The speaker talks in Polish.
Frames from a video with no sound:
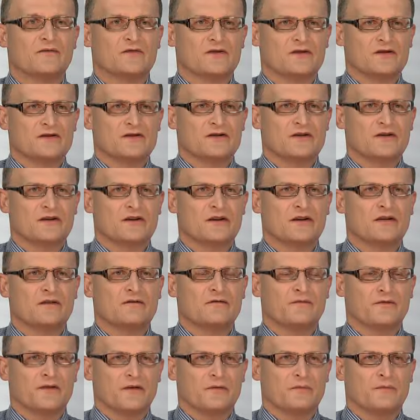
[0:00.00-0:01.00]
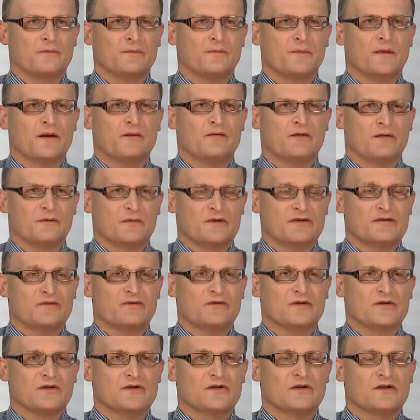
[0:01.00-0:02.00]
wszystkich firm
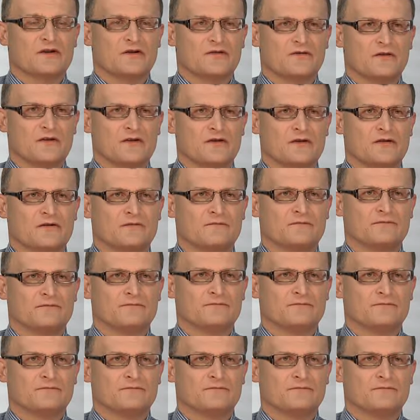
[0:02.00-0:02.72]
farmaceutycznych na świecie.